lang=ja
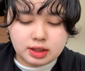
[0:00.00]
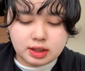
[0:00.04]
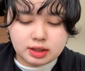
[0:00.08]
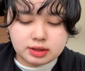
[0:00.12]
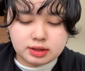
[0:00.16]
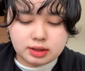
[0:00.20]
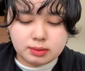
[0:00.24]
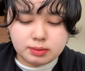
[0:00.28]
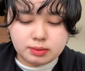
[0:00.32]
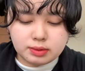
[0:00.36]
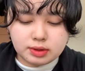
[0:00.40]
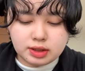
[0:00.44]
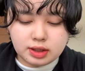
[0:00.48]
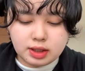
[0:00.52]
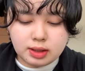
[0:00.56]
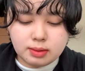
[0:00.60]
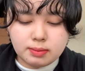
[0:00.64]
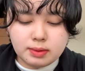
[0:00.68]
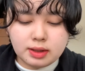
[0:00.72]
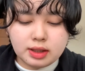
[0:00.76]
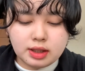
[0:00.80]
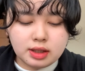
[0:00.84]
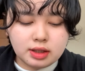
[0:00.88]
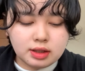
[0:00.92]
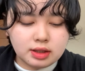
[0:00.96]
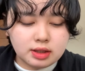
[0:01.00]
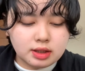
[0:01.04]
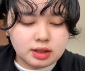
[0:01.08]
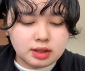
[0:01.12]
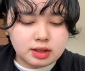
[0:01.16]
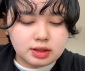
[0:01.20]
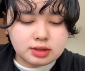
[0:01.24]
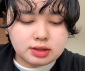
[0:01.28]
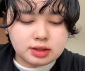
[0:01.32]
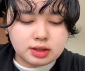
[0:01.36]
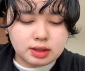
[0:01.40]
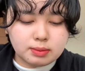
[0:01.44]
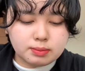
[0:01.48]
多分イエベ
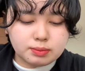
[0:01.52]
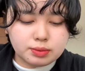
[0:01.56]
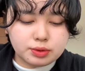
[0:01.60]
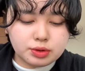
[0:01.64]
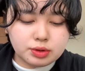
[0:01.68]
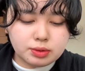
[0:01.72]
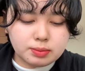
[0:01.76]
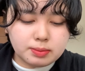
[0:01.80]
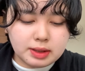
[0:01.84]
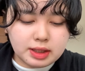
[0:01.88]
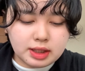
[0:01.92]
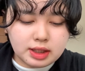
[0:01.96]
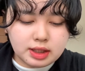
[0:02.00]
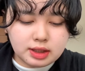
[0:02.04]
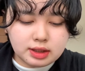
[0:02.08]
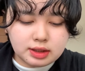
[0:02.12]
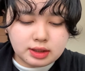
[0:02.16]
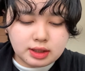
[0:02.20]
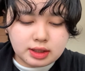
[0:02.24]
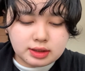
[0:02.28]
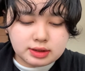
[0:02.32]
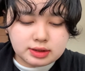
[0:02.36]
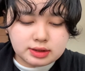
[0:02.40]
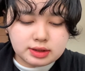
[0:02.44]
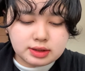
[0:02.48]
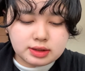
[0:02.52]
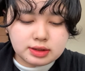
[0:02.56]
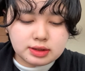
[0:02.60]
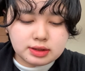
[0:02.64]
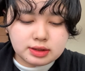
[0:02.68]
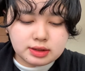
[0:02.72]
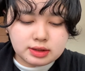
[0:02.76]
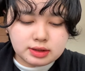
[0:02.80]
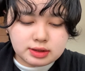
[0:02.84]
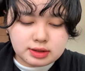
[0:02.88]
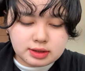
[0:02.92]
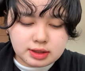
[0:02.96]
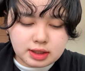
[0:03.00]
ブルベ
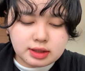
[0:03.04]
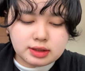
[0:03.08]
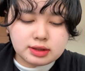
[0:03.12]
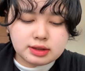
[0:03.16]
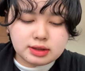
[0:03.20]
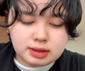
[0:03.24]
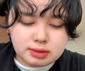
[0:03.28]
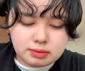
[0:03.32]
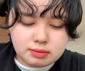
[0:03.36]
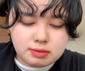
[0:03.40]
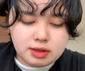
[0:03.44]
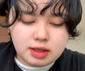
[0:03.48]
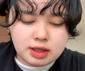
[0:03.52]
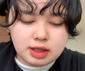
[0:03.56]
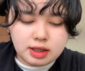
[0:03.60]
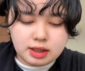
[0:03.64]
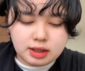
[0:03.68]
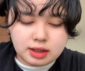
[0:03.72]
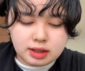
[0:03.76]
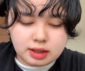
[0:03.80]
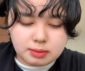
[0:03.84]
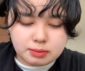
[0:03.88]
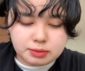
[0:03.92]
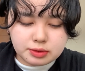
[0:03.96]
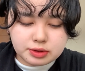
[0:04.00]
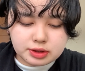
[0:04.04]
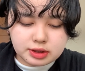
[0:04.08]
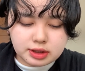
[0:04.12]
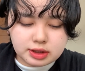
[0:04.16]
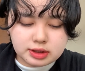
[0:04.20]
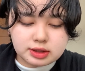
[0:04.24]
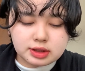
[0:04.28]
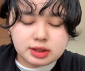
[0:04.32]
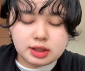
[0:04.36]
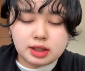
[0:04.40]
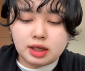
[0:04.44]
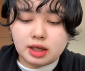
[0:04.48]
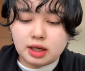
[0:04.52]
夏さんにはもしかし
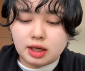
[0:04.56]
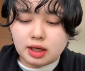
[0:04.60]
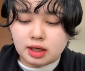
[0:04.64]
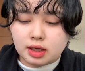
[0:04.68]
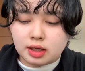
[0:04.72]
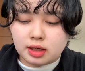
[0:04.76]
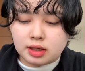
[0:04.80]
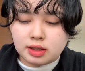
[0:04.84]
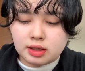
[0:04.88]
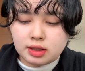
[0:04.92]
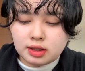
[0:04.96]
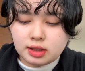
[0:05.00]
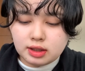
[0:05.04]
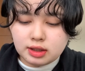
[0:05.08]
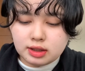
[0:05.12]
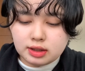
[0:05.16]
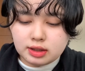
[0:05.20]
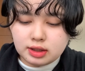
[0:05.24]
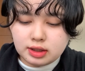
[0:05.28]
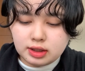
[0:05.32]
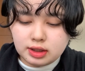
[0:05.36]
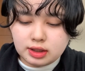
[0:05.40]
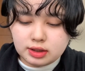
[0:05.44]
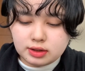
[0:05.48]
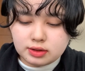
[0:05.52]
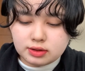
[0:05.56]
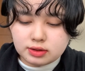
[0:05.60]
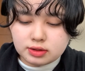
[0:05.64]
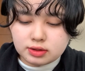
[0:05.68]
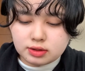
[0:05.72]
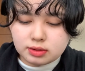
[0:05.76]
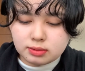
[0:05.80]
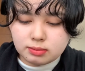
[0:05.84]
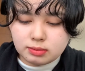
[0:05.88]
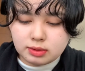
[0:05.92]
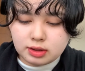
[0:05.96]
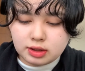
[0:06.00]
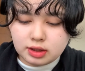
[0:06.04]
たらいいくす
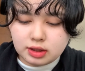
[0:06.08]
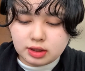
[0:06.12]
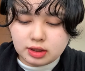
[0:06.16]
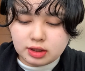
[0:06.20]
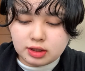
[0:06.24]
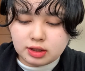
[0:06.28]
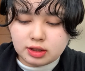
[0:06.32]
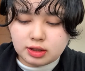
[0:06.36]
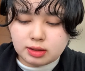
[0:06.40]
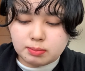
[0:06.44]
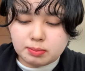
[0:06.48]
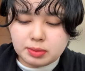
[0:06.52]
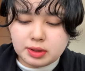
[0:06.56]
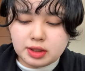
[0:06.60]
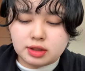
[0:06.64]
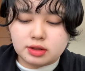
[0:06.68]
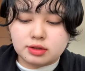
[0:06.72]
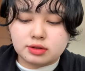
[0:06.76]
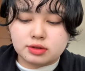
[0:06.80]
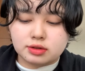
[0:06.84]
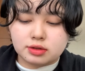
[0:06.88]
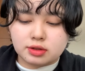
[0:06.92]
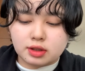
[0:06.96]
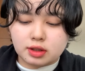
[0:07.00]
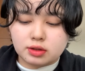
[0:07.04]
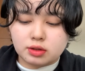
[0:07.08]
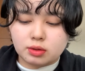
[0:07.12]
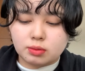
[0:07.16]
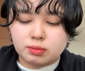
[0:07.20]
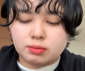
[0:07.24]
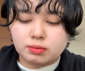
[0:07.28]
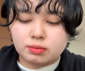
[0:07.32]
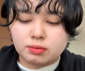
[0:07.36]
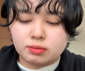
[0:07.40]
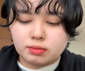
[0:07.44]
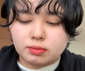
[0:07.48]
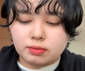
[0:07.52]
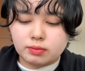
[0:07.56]
みピンクかと
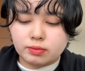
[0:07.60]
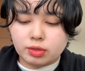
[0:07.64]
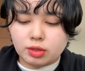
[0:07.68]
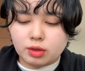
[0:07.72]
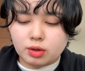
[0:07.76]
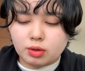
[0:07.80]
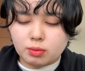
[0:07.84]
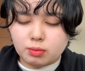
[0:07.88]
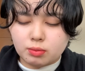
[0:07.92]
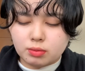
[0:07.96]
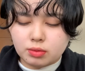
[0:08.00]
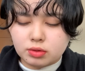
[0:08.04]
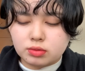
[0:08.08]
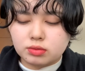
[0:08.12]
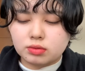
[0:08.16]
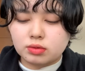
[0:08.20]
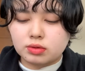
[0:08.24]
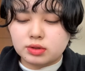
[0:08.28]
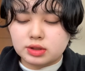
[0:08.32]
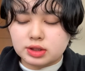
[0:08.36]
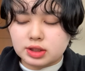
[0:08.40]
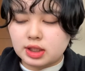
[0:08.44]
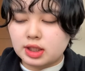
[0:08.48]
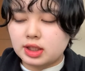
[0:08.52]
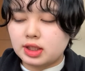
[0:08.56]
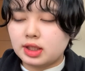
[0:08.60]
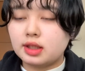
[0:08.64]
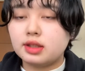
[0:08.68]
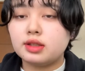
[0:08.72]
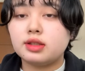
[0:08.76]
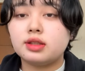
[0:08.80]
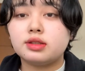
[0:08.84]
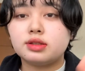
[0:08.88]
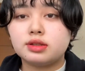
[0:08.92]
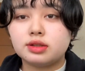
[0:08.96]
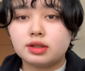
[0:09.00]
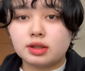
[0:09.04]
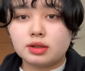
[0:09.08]
もしれないんで
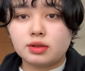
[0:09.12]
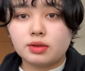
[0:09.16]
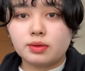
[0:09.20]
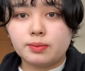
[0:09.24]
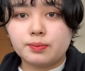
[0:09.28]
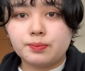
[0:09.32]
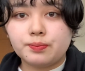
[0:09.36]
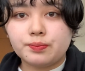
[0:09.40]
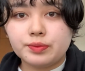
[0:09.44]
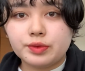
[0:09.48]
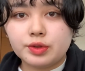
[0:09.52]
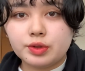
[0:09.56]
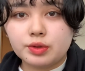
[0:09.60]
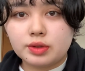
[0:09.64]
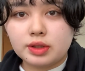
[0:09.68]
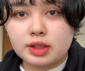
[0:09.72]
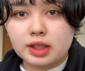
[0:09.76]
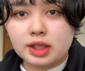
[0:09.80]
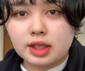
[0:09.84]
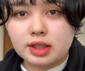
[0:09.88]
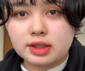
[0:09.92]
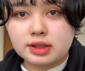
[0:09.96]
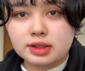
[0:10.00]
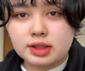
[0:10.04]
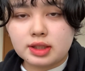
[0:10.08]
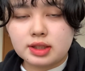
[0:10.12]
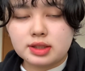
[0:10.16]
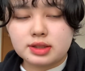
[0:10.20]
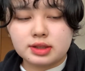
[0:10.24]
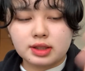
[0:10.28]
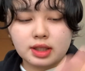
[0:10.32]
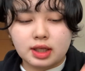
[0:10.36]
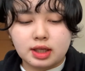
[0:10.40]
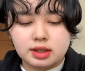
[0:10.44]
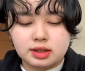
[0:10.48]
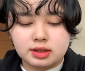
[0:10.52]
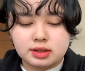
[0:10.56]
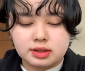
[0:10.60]
すけどこんな感じです
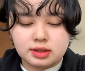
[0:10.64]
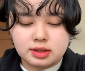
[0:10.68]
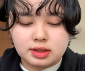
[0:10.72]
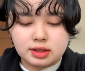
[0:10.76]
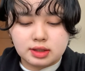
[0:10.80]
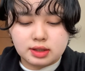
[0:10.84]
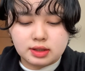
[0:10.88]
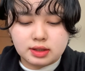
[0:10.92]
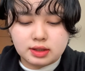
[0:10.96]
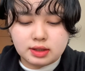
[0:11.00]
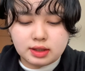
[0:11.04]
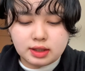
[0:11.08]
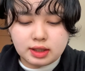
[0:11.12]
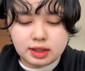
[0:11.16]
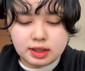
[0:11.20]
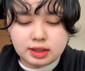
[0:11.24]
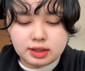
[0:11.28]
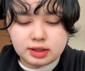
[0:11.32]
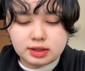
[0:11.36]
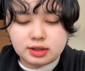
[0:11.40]
ね、はい、